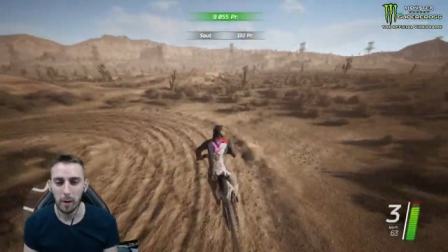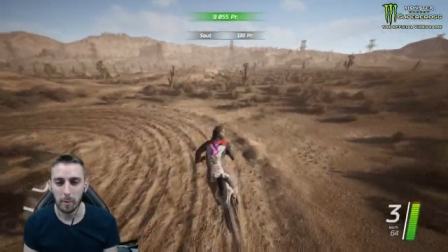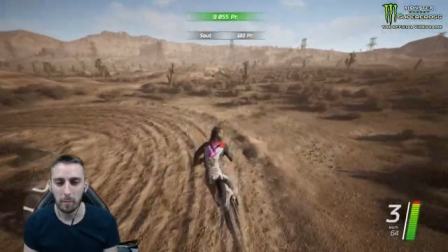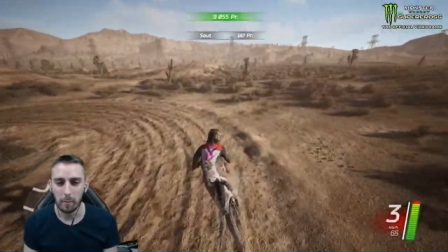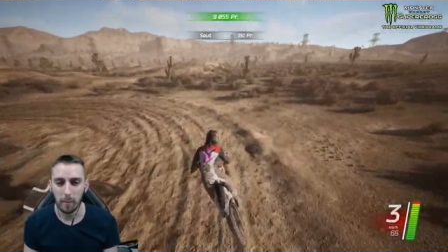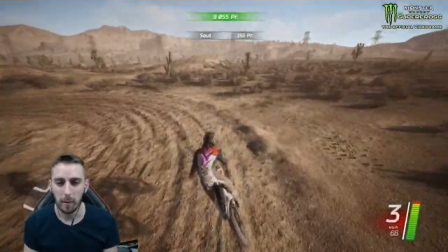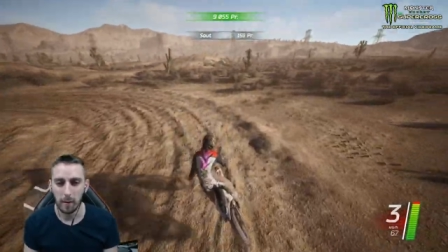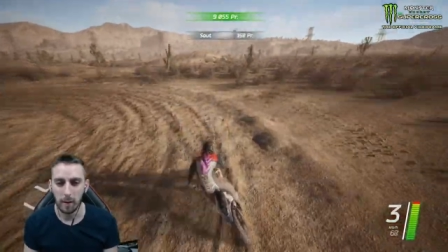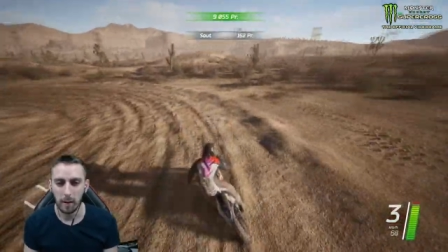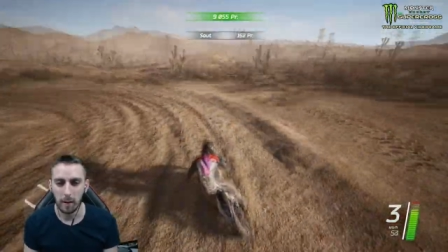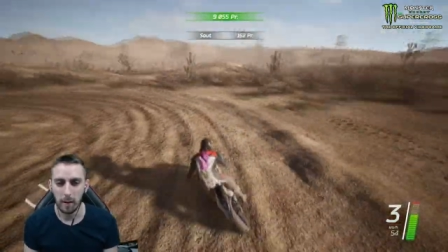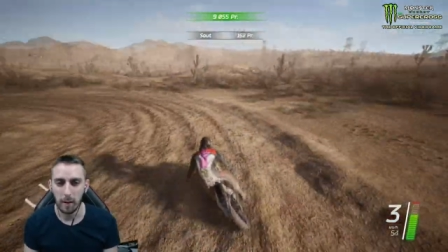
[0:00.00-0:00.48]

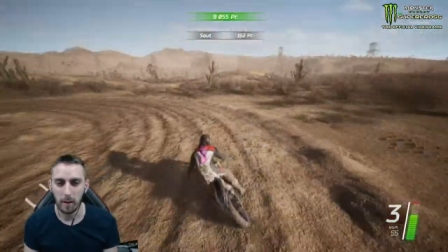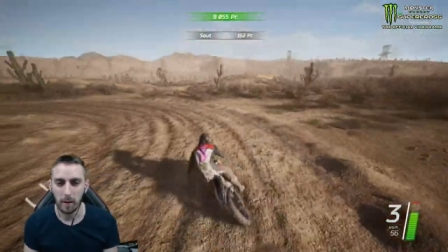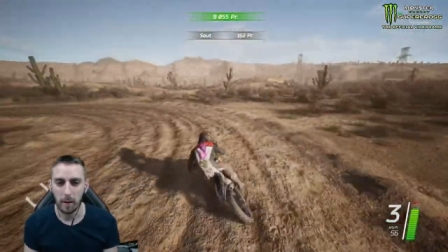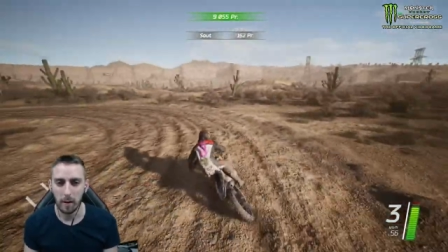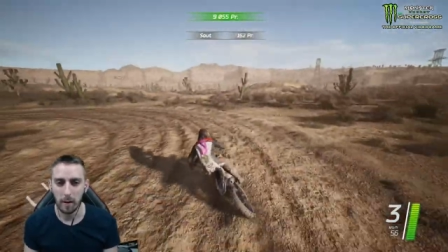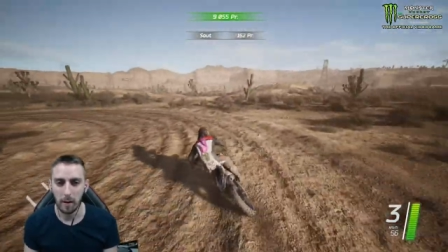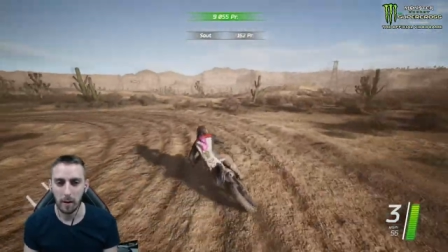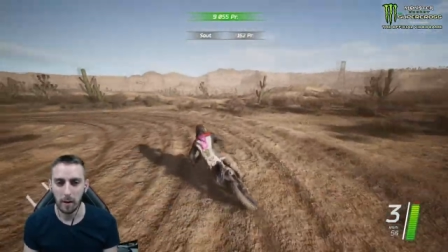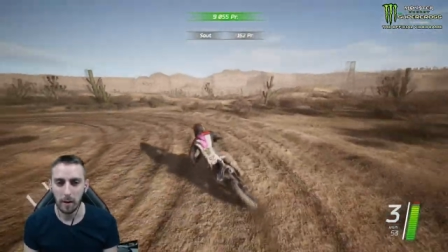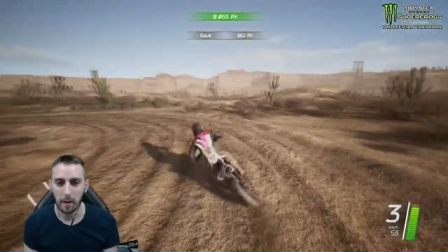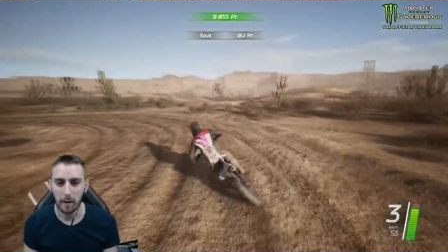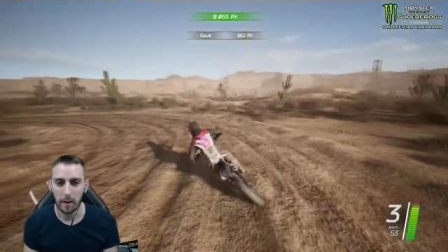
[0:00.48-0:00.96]
mais
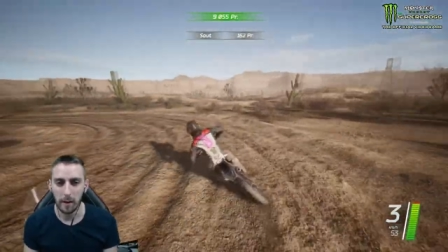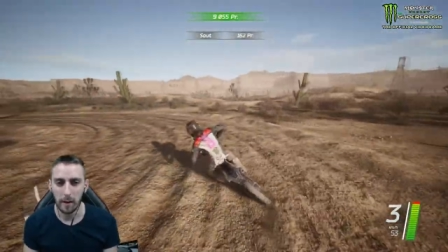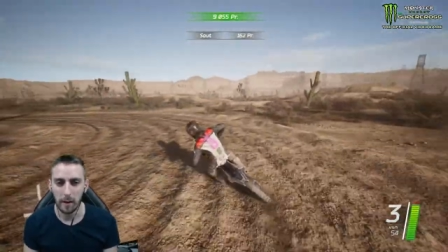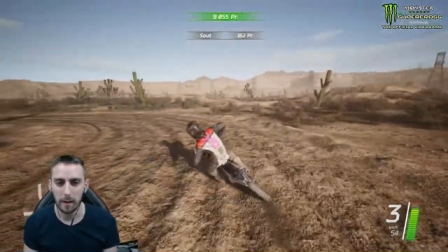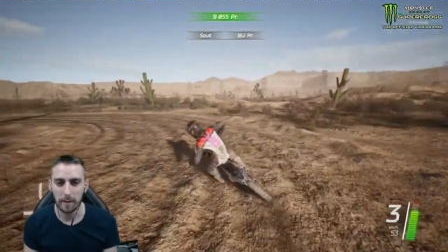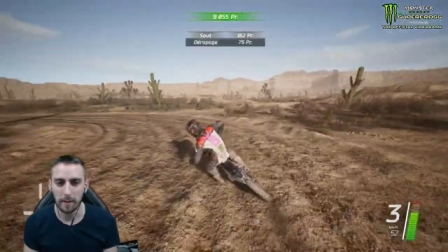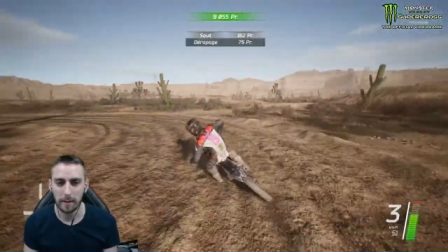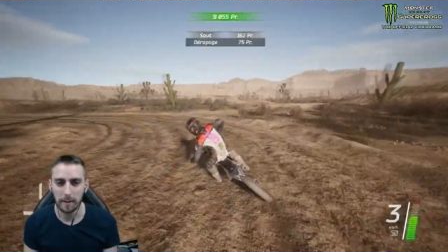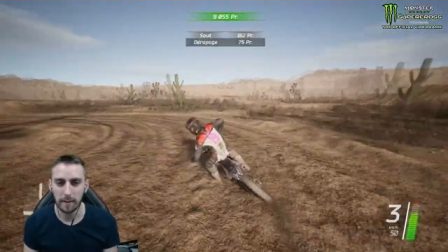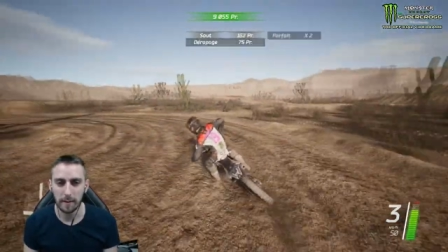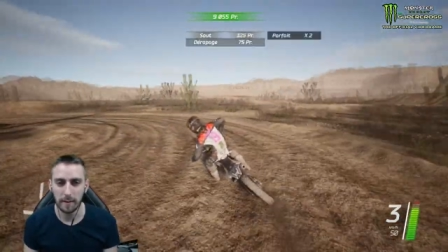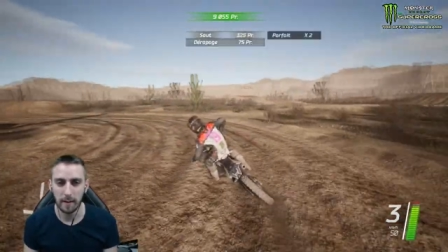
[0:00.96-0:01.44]
euh, il est
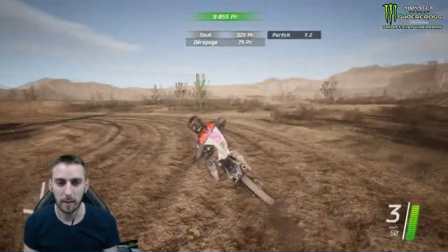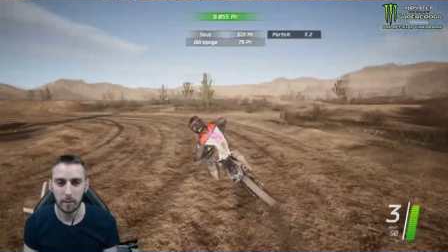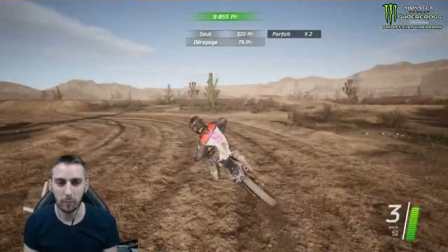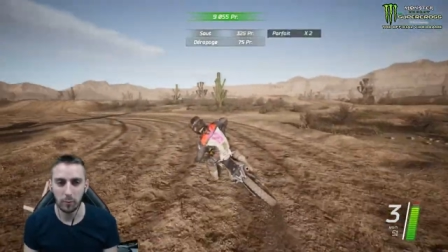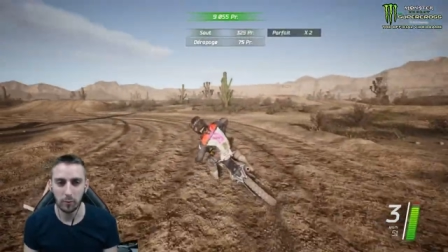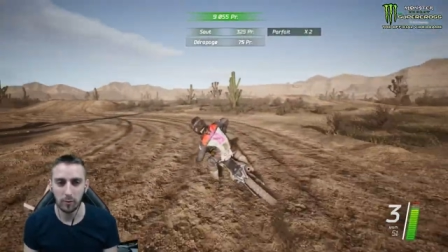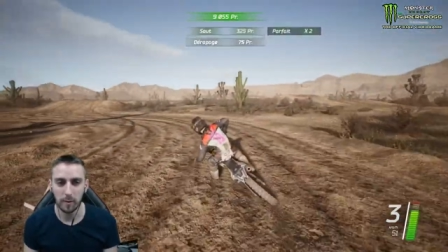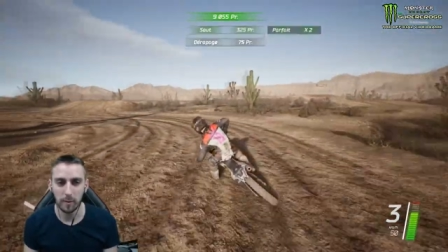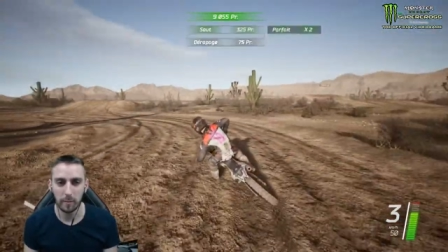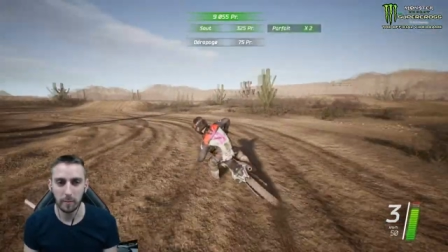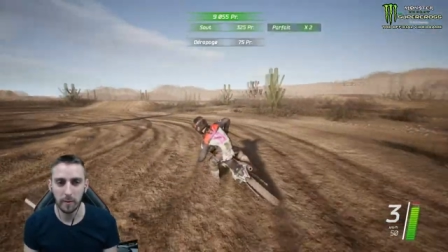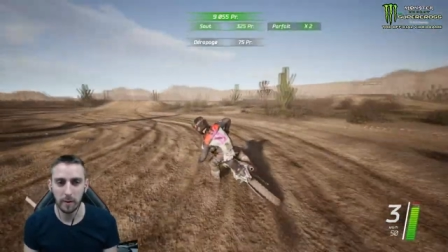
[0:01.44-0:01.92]
assez simple, donc
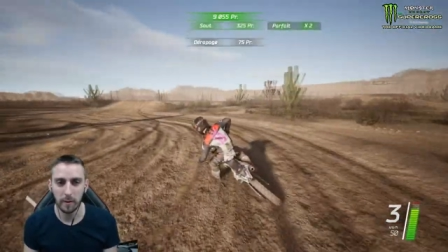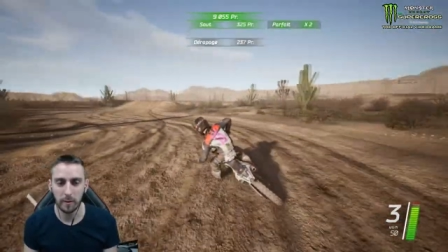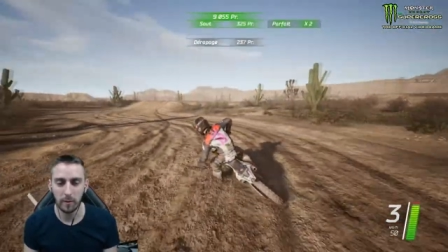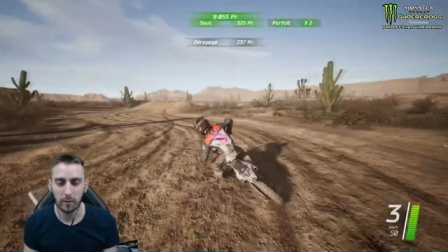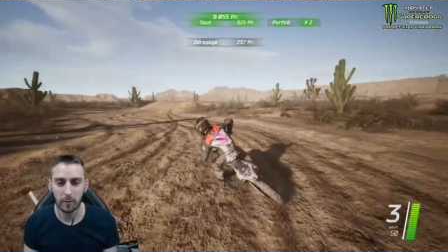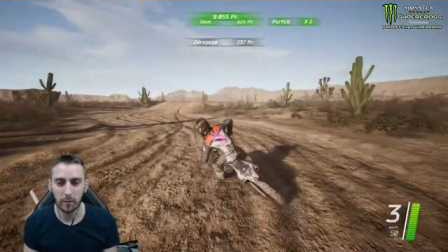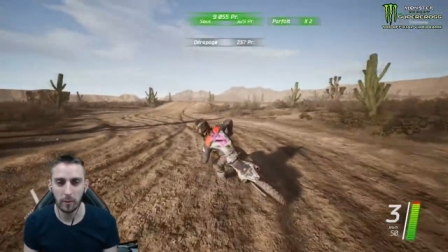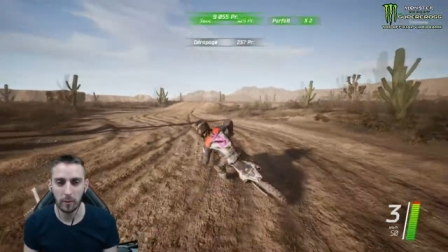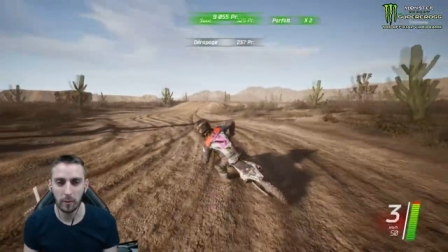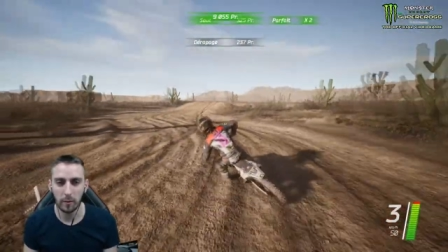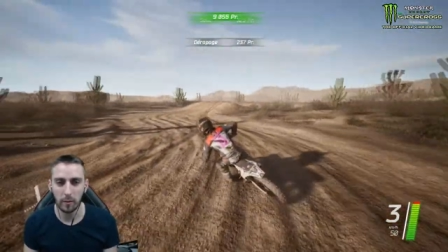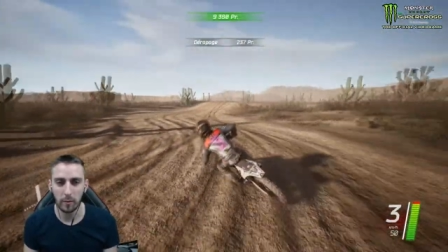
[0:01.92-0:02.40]
c'est peut-être
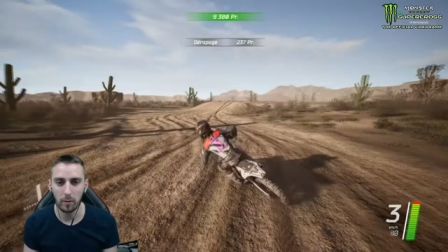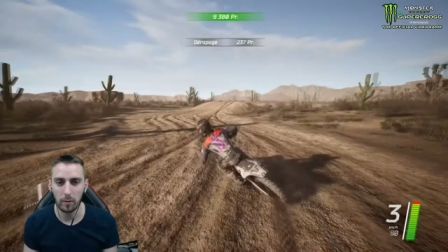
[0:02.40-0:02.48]
euh,